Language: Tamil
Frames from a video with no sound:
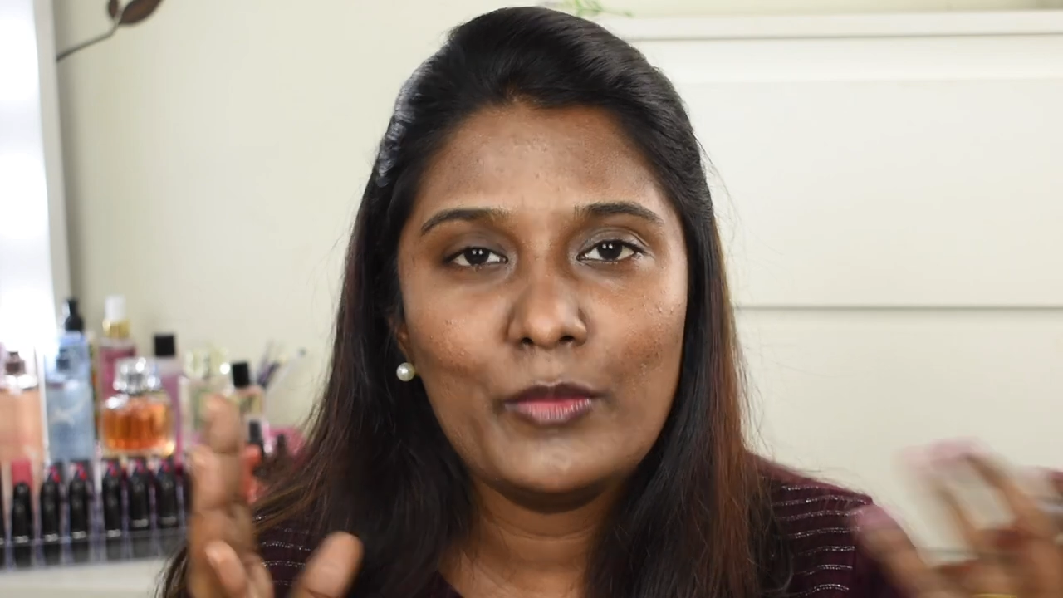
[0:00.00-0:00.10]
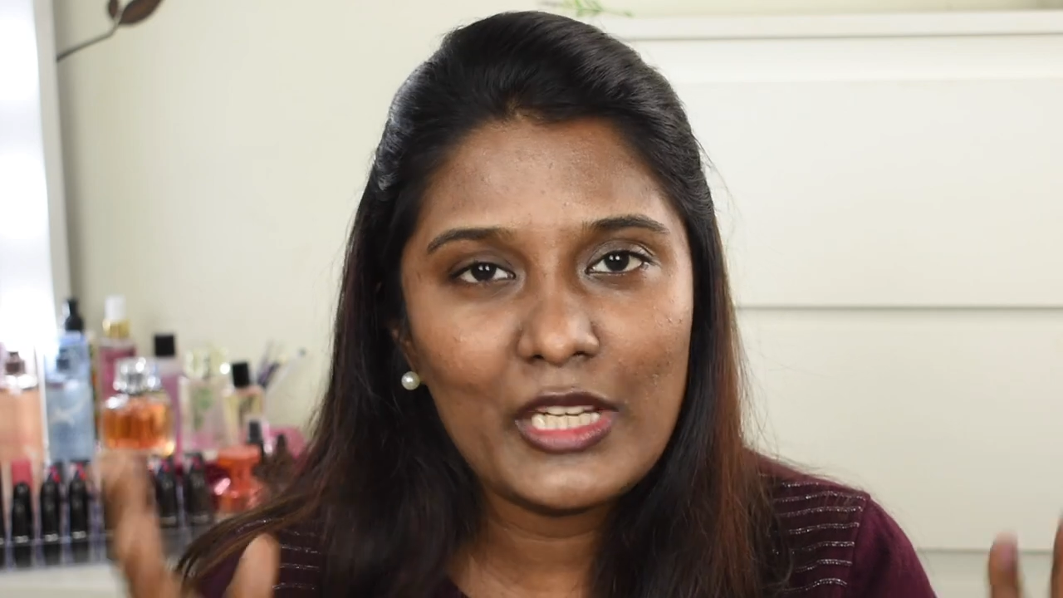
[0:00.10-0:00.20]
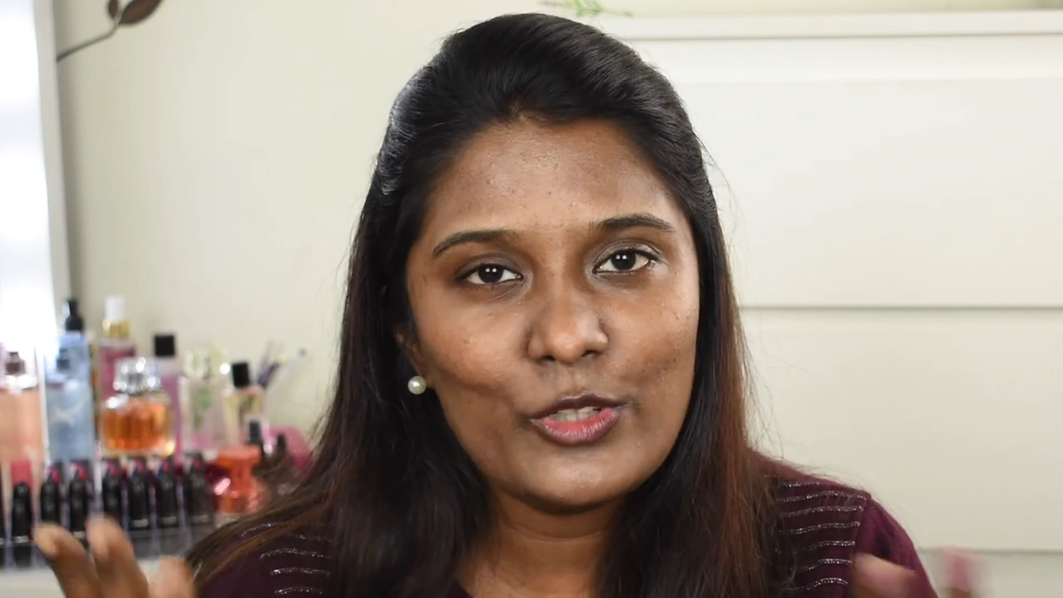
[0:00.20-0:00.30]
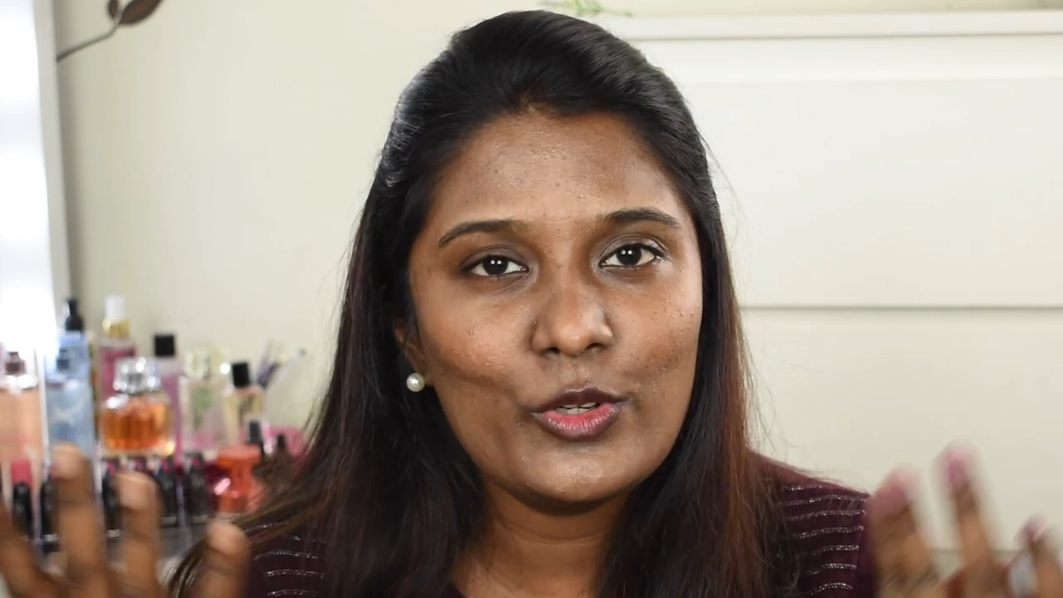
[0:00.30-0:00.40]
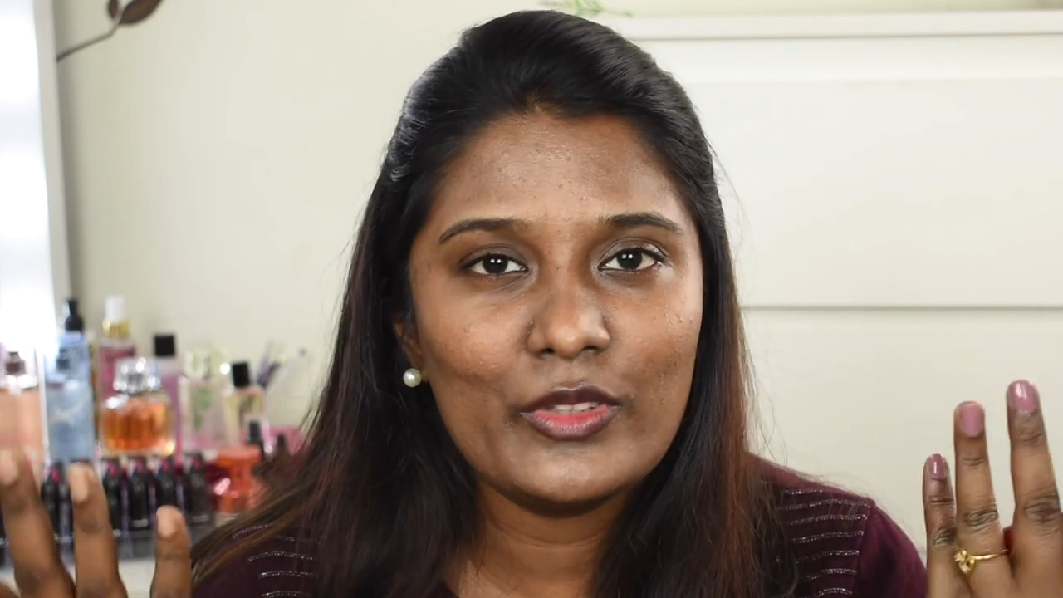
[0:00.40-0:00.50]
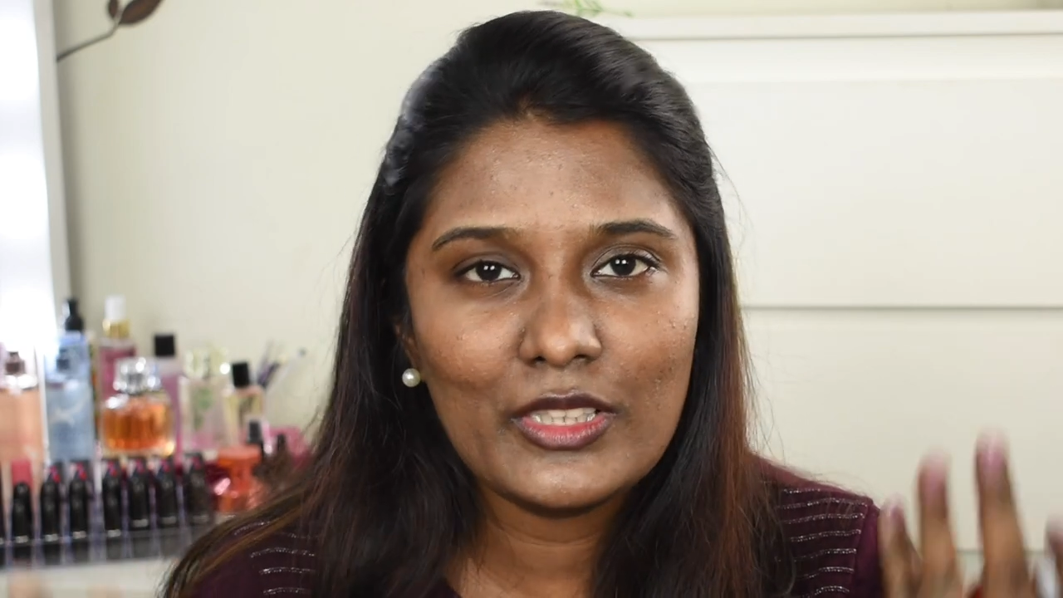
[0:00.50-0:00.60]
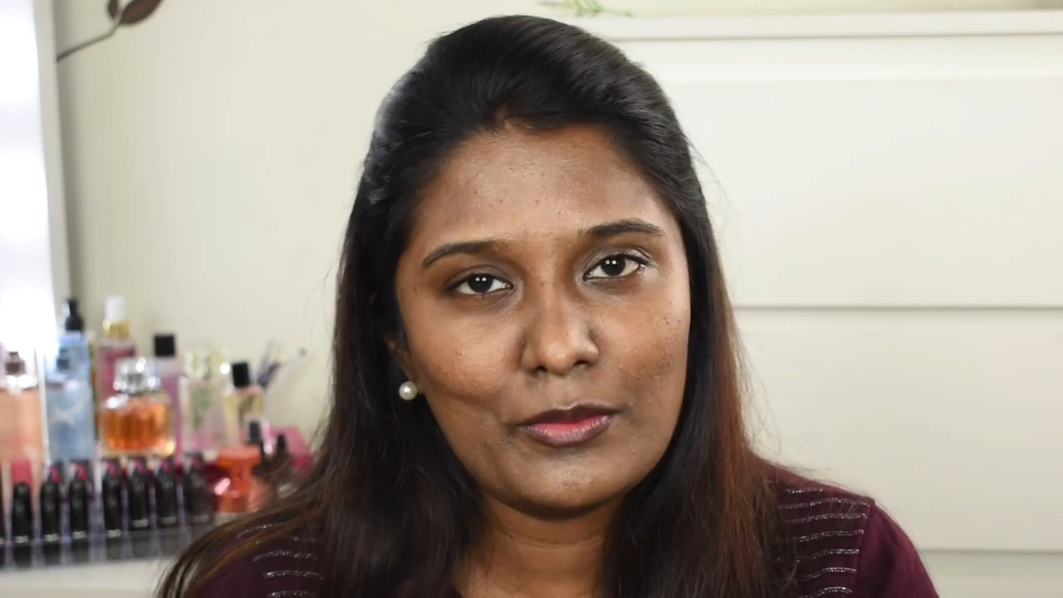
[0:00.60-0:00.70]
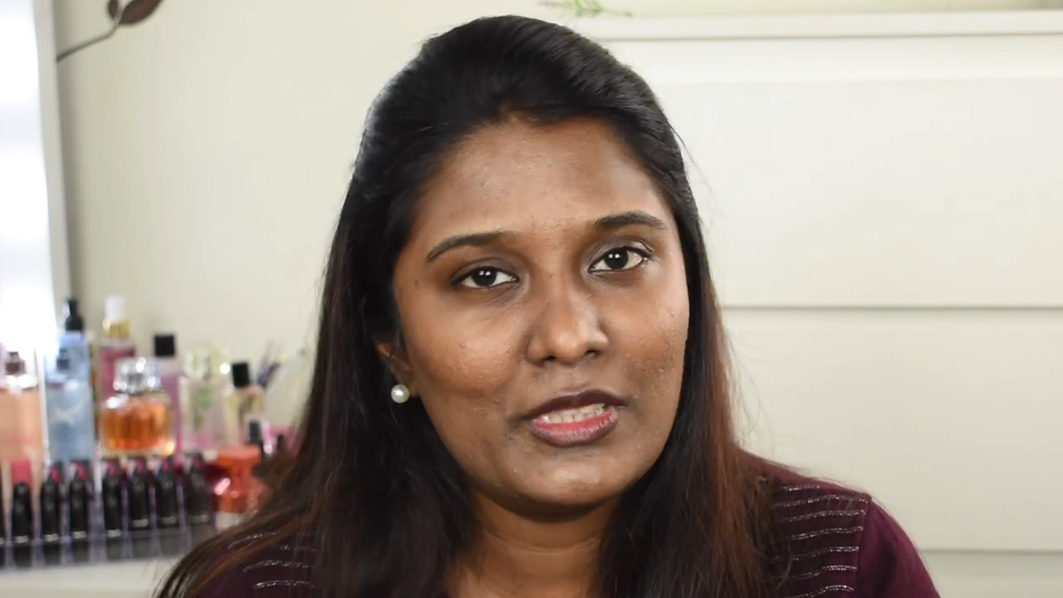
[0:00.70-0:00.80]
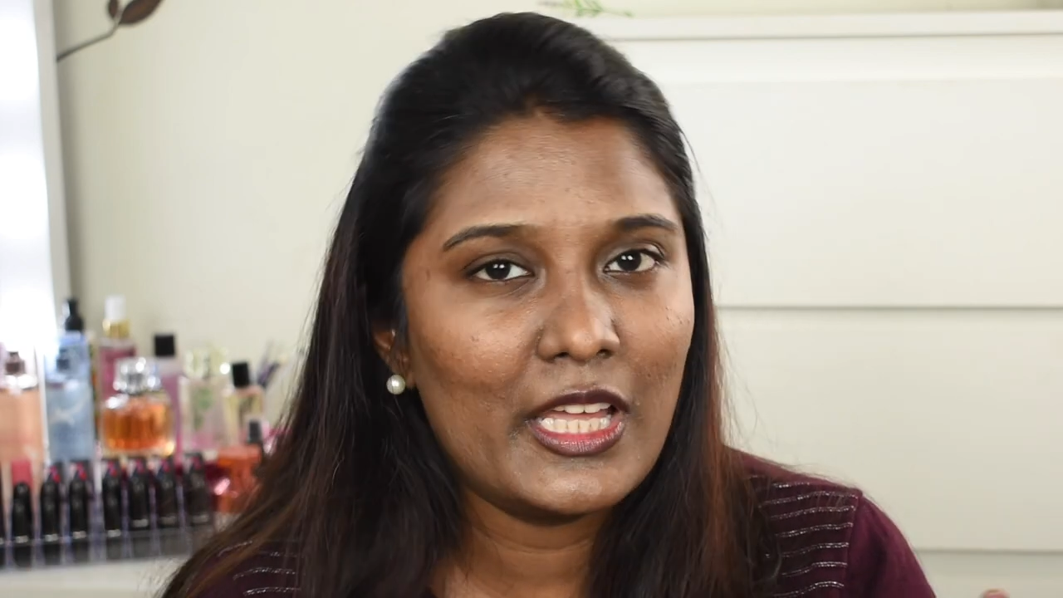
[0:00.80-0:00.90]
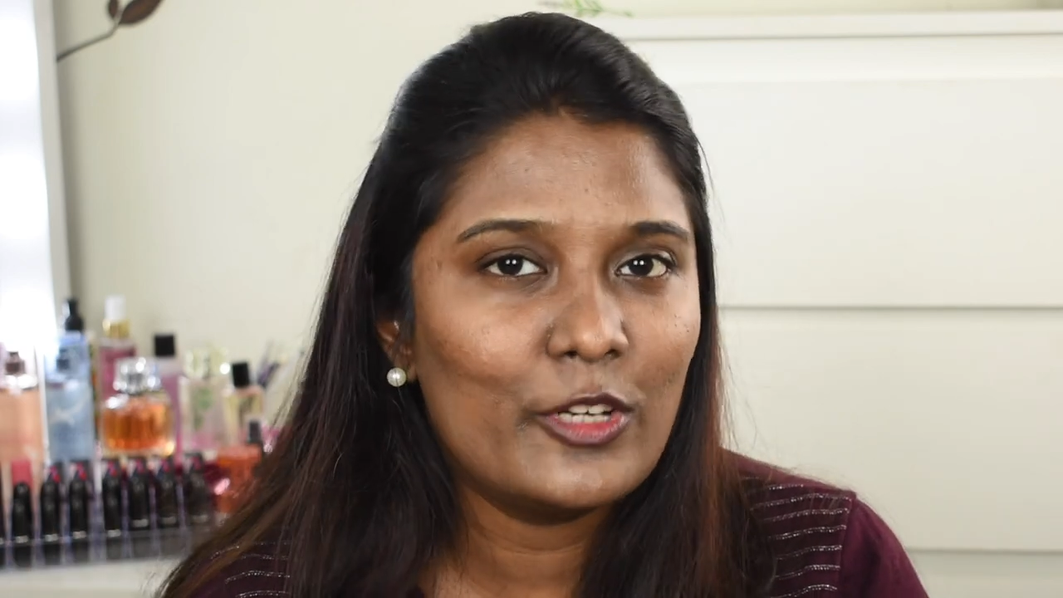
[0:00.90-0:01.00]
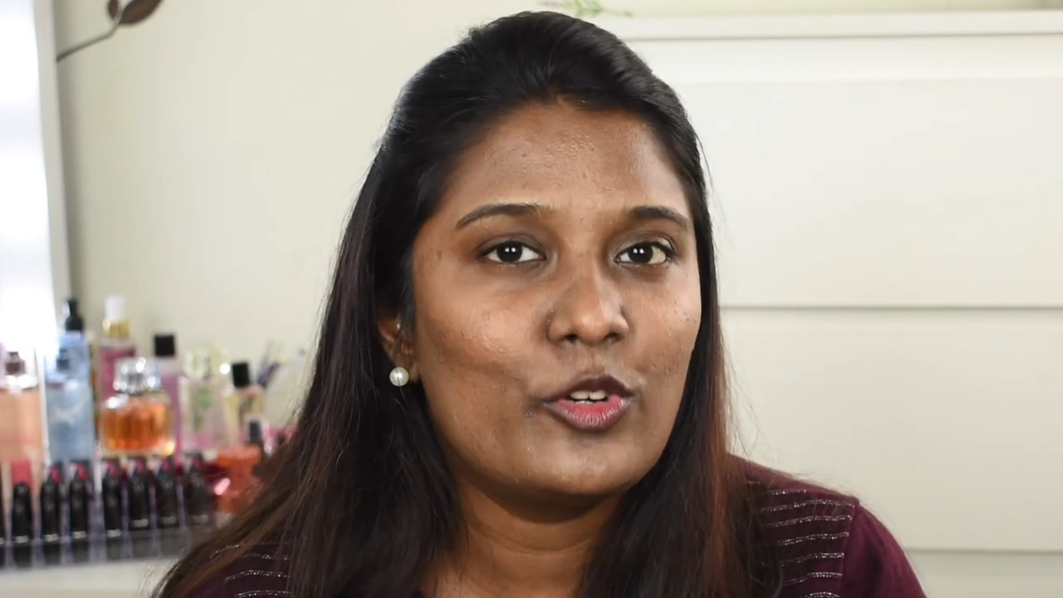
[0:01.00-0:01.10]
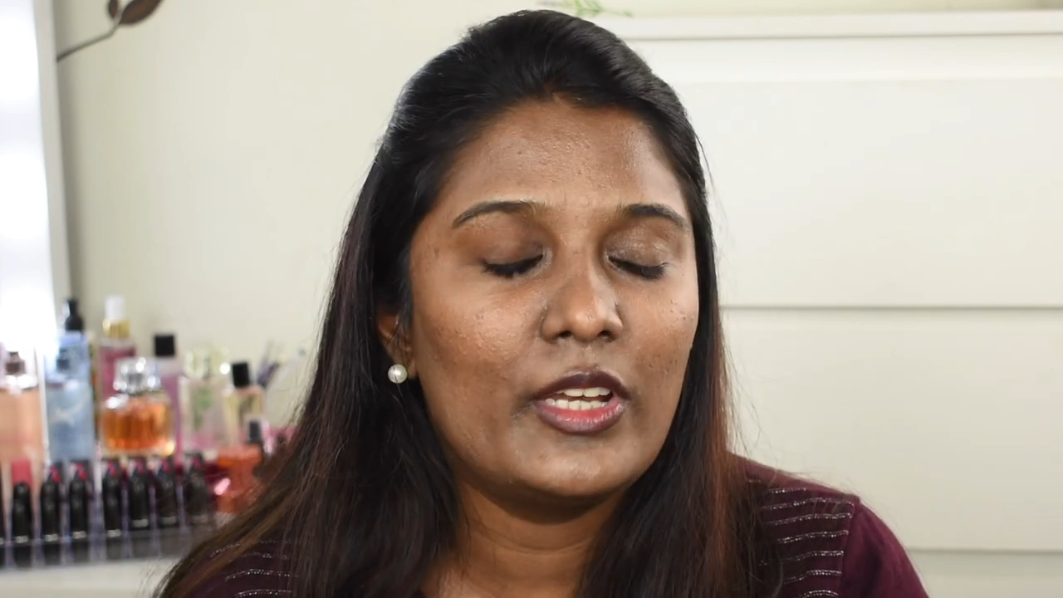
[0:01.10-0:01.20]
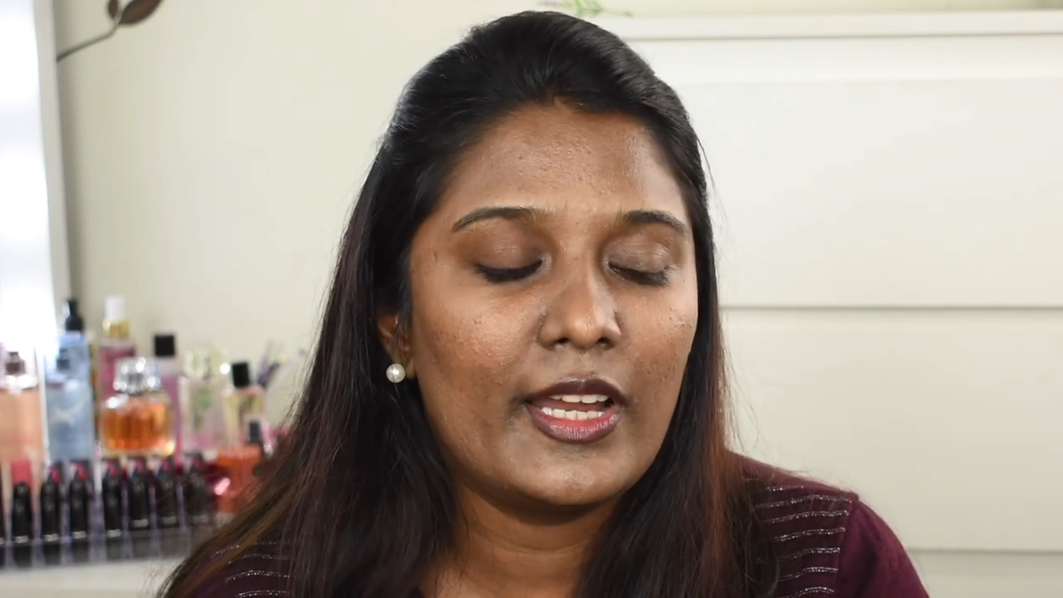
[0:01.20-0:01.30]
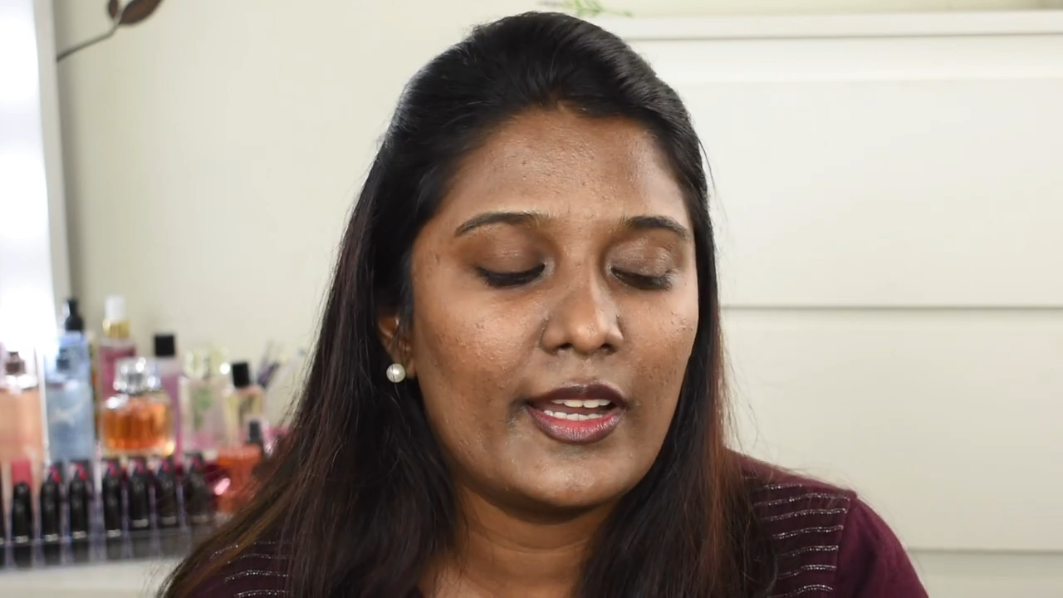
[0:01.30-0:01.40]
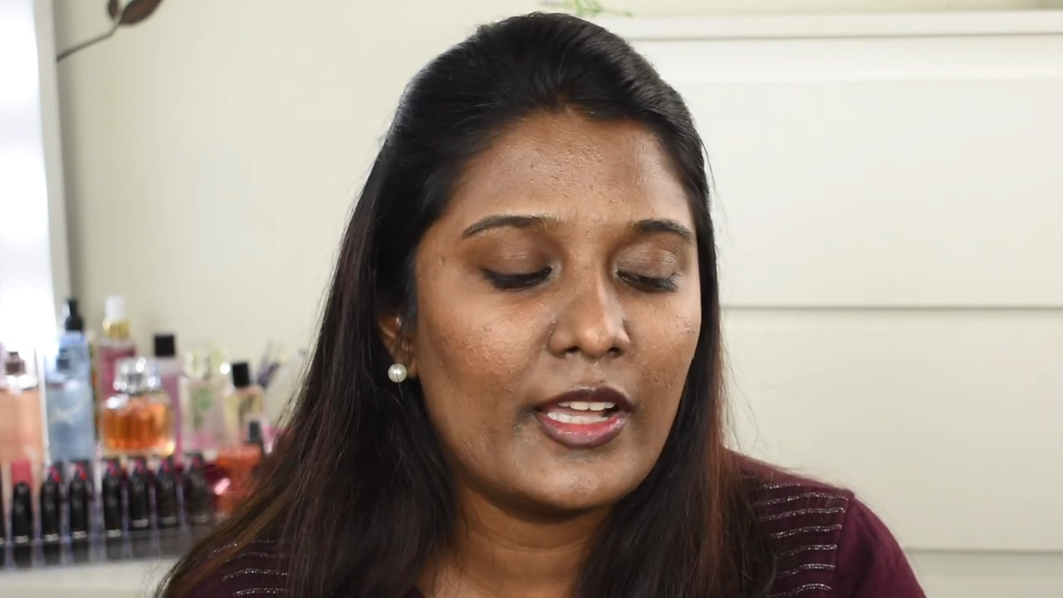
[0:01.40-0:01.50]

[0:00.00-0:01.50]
பீட்ரூட் வந்து அப்படிதான் இருக்கும் இல்லையா